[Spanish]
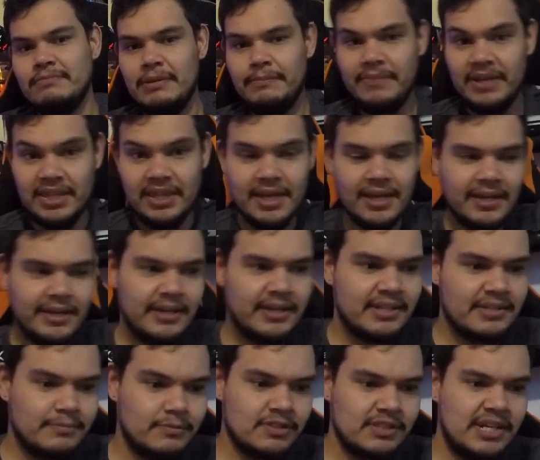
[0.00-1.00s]
Me pedían que
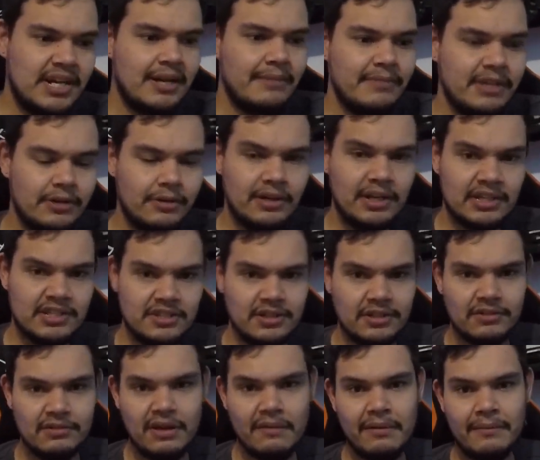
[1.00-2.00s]
les mostrara mi colección
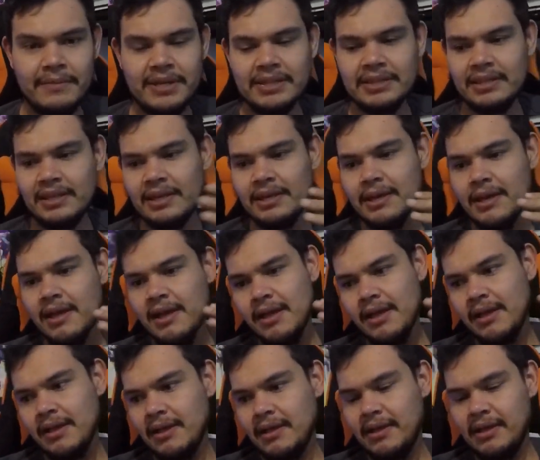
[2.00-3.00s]
nuevamente,
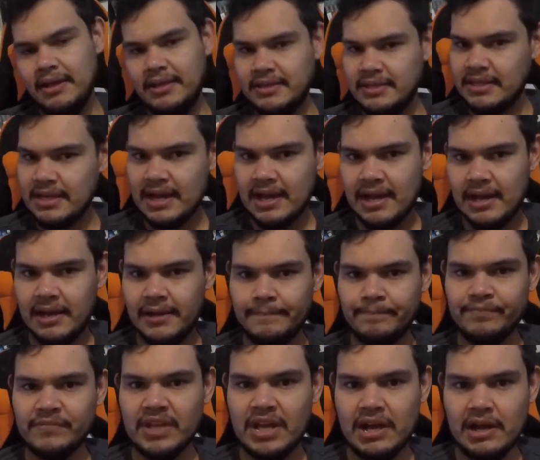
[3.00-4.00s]
ya
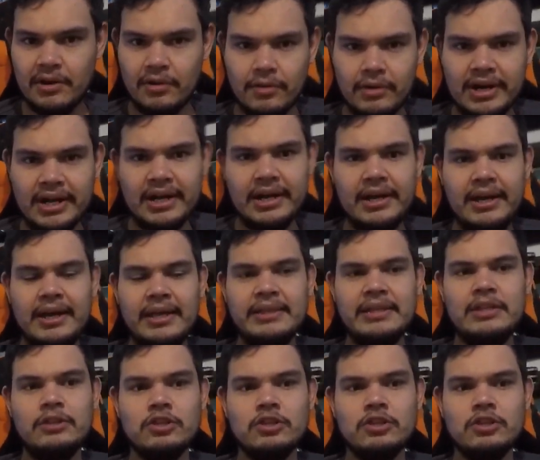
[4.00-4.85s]
ahora en el